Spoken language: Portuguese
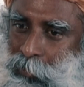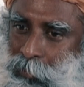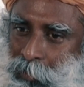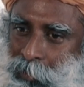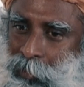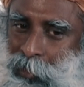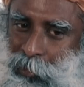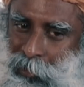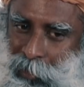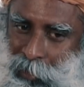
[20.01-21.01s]
isso às
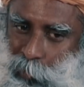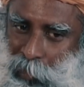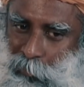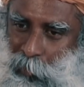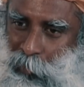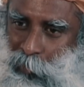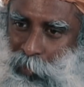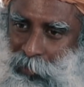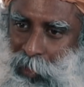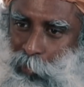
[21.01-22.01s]
doze pessoas que
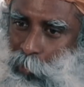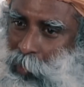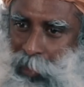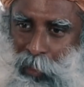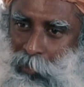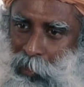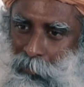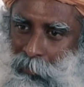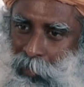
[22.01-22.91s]
estavam à sua volta?